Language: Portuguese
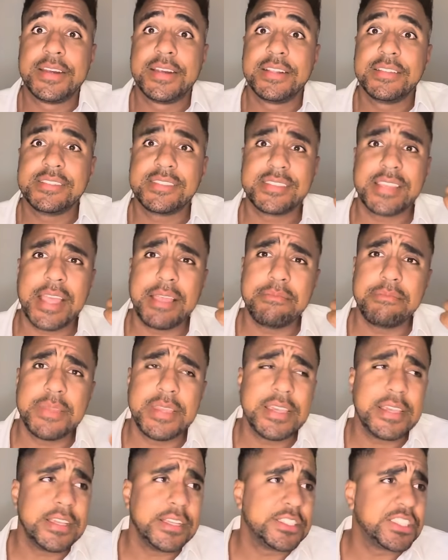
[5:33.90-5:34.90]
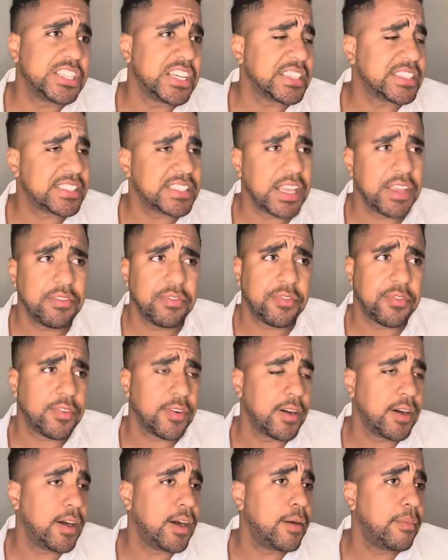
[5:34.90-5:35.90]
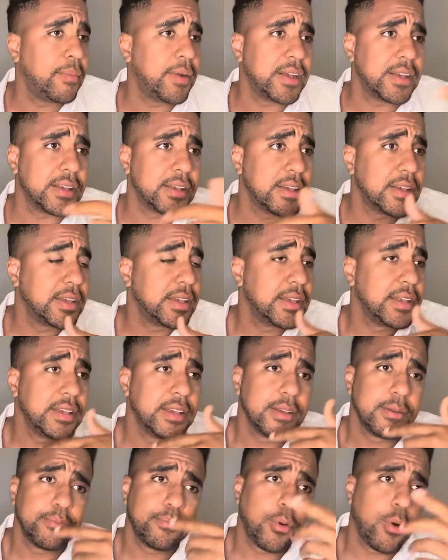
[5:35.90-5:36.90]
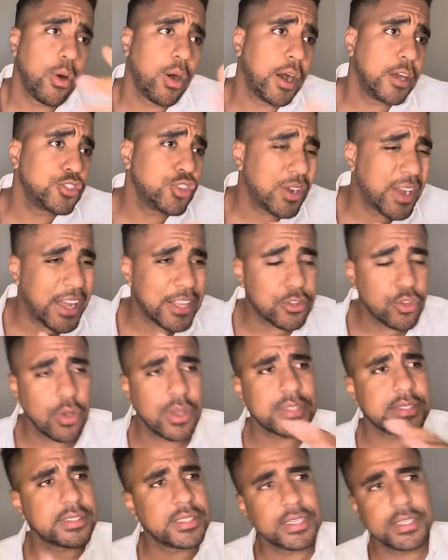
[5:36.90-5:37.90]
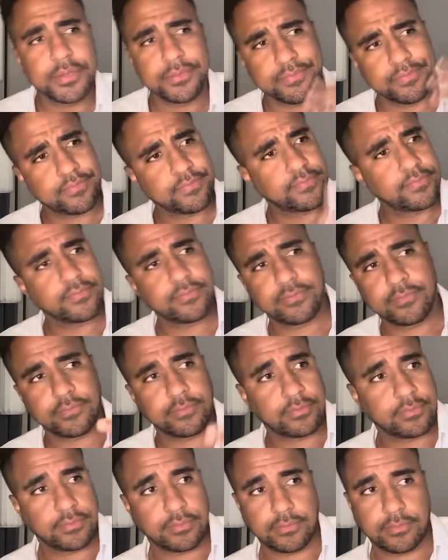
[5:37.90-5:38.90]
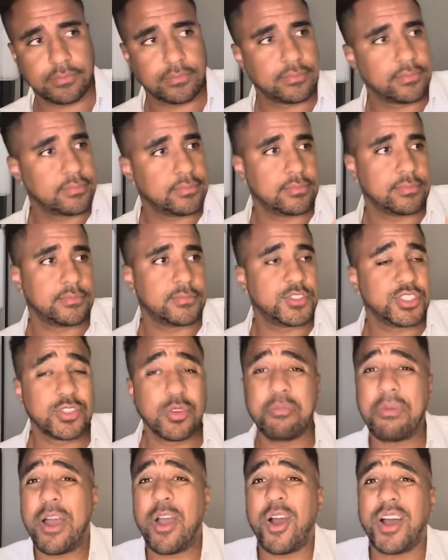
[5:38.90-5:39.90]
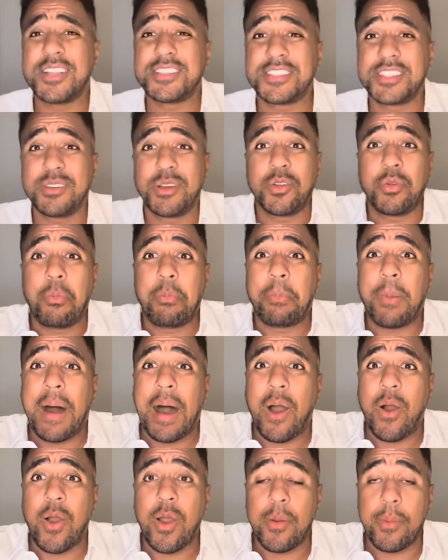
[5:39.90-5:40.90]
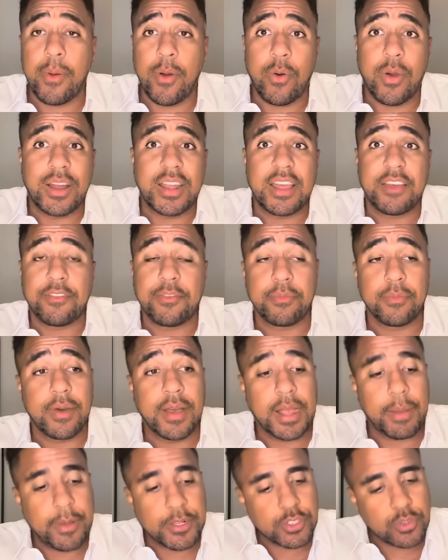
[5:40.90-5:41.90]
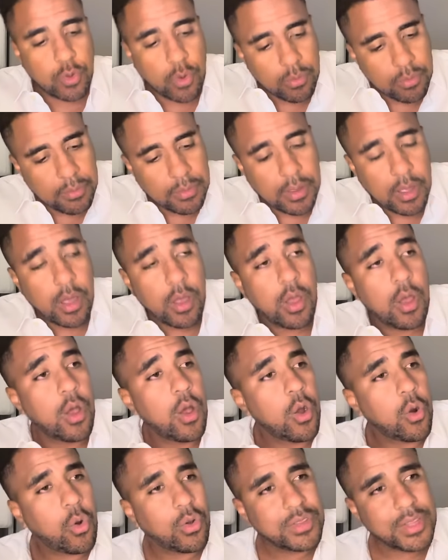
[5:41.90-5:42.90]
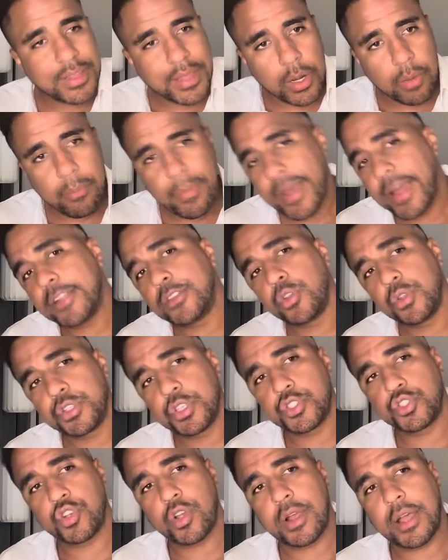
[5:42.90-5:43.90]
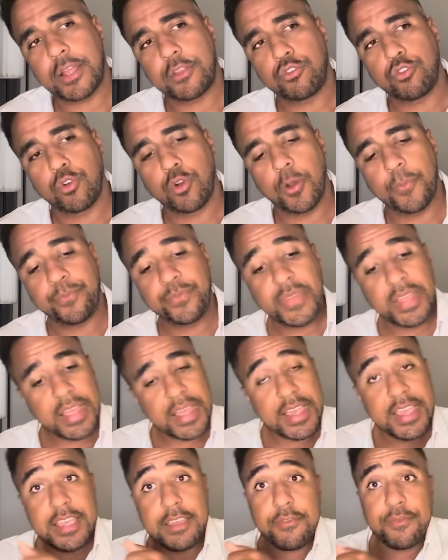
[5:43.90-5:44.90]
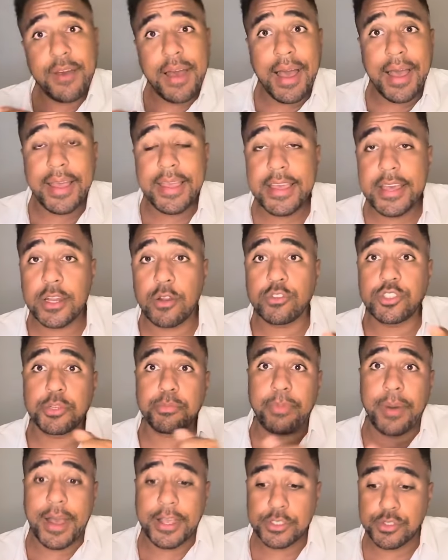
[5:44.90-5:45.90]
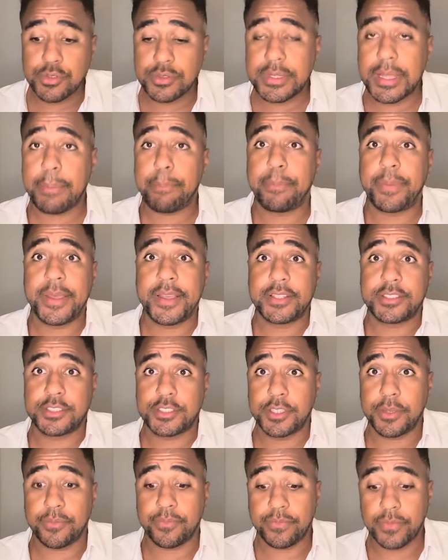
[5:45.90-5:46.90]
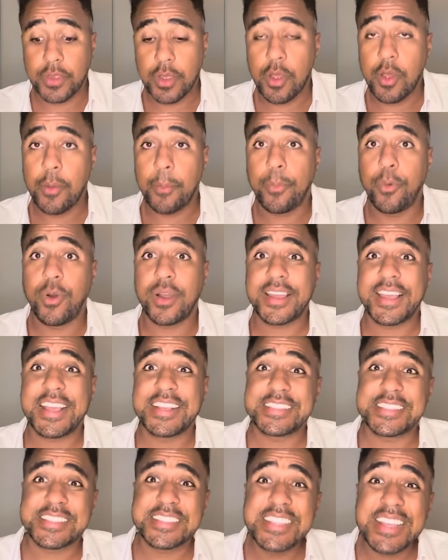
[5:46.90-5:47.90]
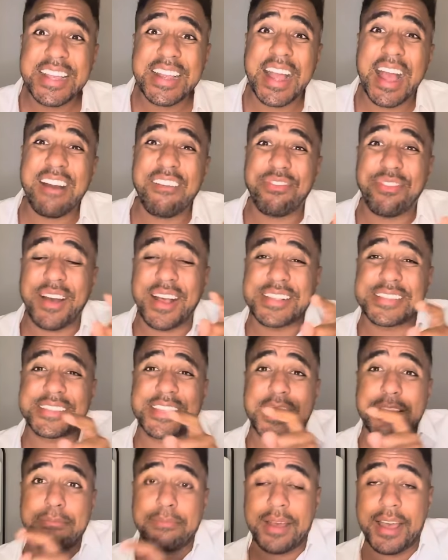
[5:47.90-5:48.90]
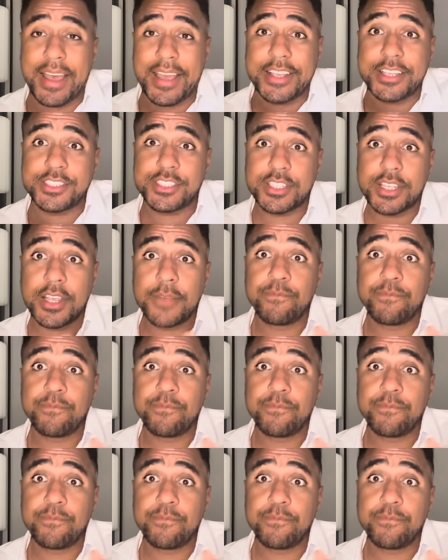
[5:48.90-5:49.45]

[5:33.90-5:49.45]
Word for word: sem mídia, sem fama. Porra, jogador assim. Acho que o maiorzinho era o Bauer, o Aleph Manga, mas condenaram meia dúzia de jogador e varreram debaixo do tapete. Porque se cavassem mais,